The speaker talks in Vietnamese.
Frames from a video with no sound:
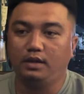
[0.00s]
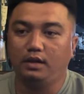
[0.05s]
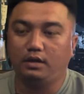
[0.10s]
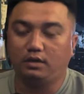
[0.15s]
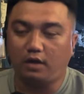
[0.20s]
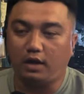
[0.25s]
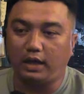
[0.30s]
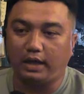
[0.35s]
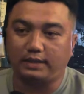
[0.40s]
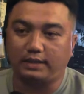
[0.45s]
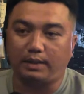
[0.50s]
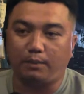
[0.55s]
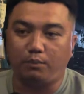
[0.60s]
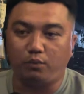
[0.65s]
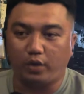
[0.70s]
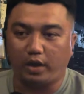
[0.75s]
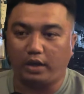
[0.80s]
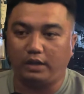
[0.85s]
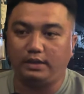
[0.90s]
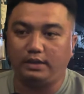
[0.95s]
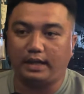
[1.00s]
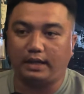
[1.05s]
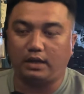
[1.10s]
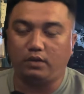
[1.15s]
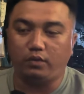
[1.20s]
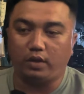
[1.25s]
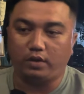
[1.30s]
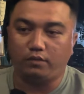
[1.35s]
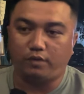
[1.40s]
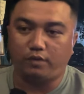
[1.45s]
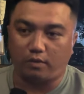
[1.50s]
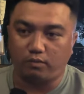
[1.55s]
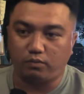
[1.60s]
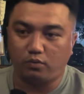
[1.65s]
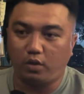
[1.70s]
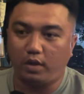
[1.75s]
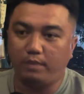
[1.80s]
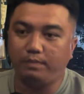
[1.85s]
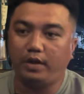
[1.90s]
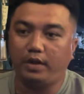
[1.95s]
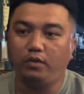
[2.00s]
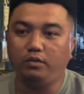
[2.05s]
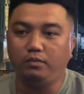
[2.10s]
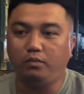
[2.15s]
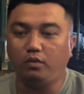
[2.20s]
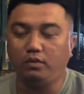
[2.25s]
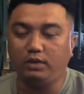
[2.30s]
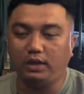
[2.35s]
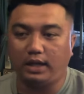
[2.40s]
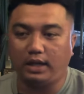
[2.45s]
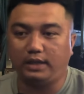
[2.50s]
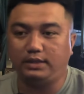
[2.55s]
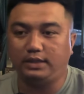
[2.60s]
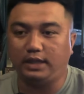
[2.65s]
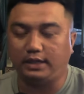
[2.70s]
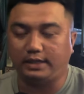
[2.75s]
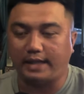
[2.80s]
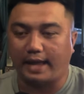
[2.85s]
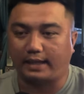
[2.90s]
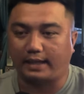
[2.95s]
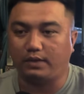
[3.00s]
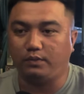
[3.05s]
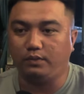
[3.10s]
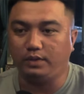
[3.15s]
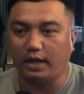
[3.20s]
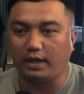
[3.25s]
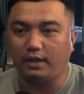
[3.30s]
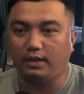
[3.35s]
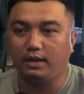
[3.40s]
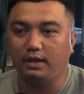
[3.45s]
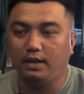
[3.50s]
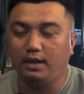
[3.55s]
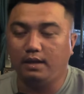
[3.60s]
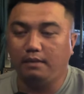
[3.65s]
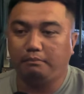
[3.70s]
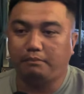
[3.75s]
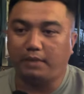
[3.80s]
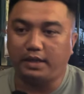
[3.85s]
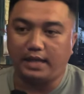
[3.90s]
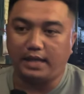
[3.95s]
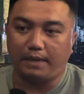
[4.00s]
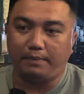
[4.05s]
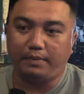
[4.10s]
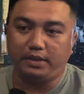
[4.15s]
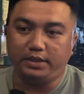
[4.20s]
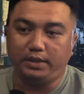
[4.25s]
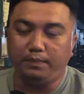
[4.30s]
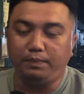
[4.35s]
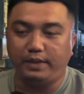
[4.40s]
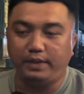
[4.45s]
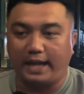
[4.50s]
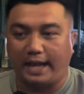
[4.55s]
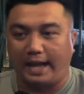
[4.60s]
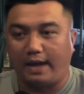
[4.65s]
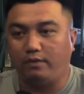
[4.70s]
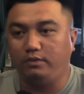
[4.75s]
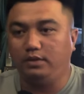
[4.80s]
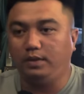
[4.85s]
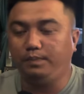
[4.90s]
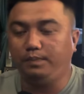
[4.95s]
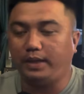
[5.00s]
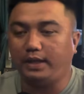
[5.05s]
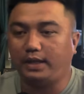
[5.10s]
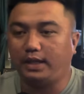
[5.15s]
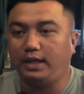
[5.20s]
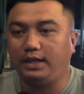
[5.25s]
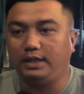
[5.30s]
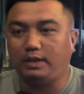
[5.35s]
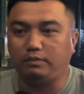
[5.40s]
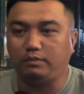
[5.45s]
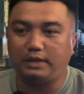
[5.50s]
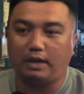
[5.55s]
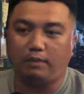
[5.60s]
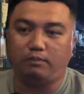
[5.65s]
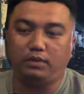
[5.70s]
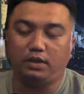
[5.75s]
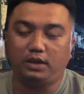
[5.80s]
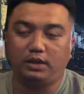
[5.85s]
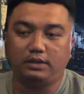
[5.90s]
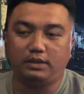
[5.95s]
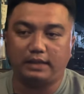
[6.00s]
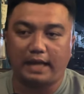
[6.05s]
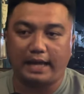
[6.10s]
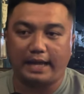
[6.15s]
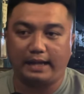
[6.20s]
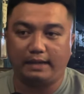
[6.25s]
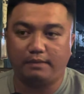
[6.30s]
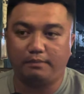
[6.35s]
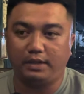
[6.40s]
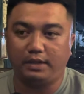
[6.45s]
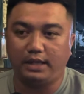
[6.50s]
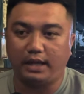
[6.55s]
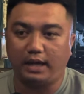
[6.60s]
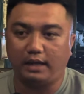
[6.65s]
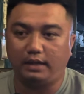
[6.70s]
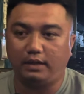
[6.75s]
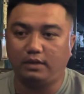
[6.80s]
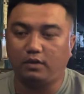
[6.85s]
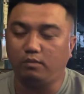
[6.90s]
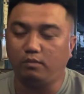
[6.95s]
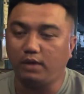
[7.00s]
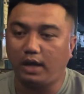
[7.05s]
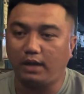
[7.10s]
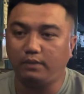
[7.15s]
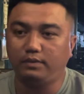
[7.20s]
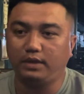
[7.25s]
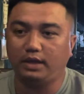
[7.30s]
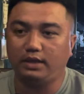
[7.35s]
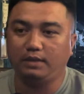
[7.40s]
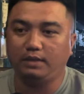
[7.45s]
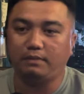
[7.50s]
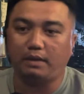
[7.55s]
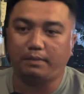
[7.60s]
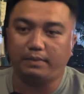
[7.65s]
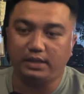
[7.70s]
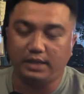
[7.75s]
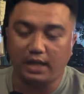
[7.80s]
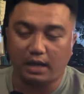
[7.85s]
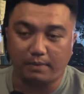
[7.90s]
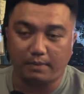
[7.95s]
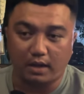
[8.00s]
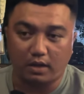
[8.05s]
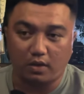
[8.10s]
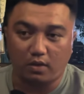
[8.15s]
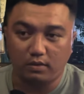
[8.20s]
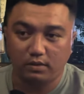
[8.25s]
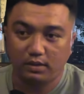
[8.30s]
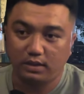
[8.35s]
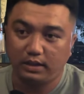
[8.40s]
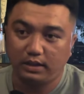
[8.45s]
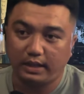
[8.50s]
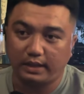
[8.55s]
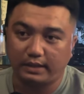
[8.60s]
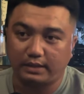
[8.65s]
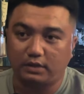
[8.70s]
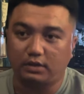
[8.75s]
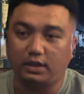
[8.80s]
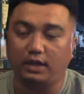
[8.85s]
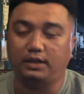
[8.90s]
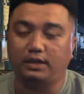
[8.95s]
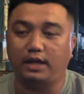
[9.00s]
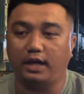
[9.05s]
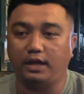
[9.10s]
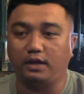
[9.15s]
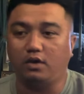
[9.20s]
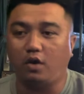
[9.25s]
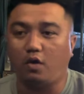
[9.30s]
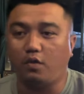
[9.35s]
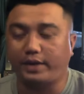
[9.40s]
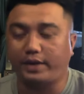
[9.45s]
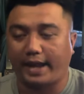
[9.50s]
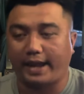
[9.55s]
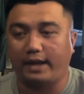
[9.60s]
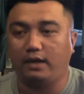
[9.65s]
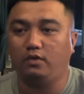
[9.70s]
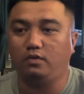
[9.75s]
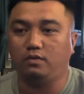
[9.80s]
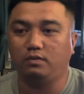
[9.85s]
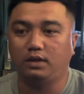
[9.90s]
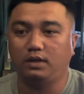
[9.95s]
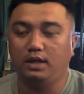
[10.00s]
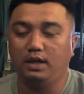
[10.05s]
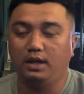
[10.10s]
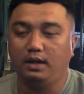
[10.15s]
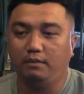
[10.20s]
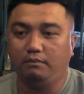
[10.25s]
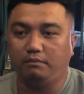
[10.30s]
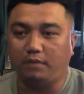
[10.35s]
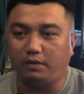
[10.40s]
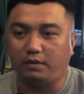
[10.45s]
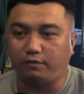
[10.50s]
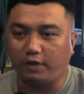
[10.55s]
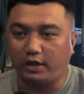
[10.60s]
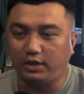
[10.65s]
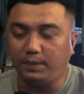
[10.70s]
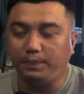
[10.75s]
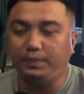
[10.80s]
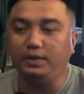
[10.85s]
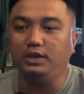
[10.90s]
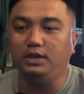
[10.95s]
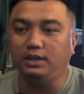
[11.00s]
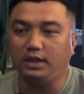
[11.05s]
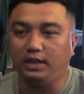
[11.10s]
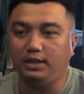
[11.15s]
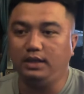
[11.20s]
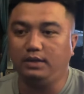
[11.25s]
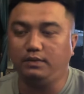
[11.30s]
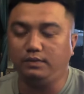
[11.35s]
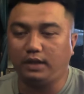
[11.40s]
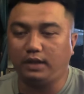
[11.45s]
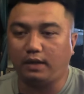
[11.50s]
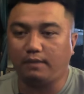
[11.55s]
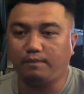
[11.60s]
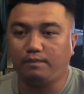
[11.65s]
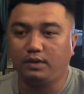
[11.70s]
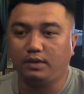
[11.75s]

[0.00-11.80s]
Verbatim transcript: đó là cái tâm nguyện và cái nguyện vọng của em hiếu muốn uh, truyền đạt cho quý vị bây giờ mình giúp gạo giúp này kia vòng vòng nữa hình ta ăn bây giờ nó cũng hết vậy nhưng mà bây giờ bà con dưới đang cực kỳ khô cạn luôn mình phải giúp nước đi với quý vị